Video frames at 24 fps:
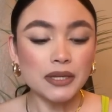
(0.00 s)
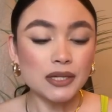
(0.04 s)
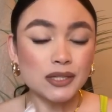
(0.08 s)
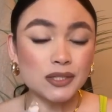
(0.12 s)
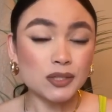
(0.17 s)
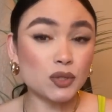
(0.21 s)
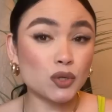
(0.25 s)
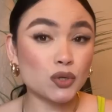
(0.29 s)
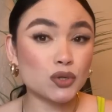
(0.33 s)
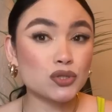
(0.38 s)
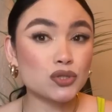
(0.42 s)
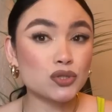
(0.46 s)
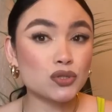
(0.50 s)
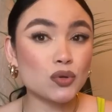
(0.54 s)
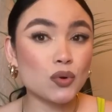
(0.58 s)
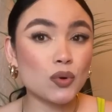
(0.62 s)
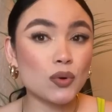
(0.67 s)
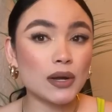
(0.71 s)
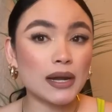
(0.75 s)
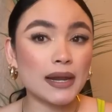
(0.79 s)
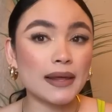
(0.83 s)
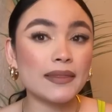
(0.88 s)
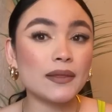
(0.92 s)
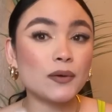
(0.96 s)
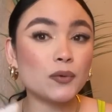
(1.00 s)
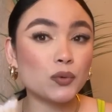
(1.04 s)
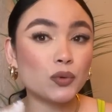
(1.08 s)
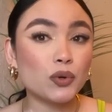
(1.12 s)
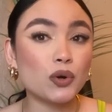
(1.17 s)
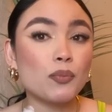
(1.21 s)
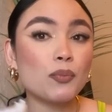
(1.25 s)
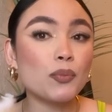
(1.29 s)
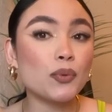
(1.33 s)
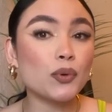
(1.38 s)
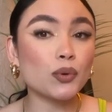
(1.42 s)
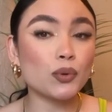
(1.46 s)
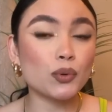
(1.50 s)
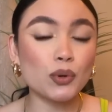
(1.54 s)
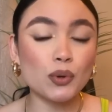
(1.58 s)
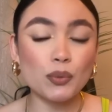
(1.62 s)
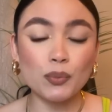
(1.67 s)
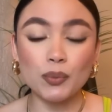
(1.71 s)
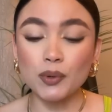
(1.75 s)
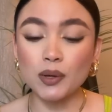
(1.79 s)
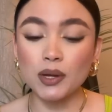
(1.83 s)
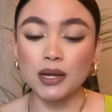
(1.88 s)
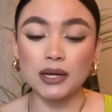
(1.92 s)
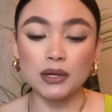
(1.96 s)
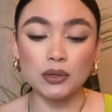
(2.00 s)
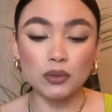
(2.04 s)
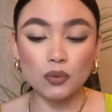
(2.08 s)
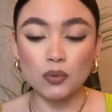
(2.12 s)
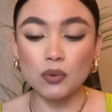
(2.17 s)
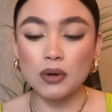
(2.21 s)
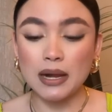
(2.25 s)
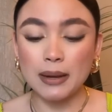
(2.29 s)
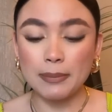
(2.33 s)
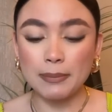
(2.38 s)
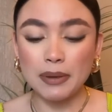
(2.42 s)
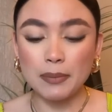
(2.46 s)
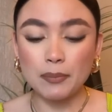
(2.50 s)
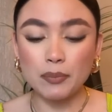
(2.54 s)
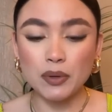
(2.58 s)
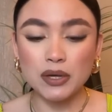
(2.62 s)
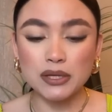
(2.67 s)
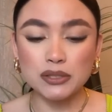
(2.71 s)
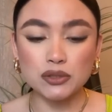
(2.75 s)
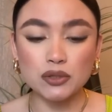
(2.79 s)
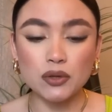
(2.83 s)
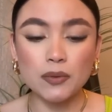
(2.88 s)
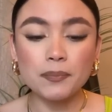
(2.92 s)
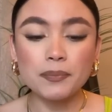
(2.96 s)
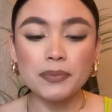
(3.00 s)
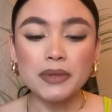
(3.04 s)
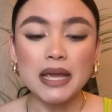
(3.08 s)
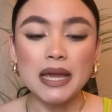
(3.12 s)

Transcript: yo sola de uno por uno porque nunca me he puesto.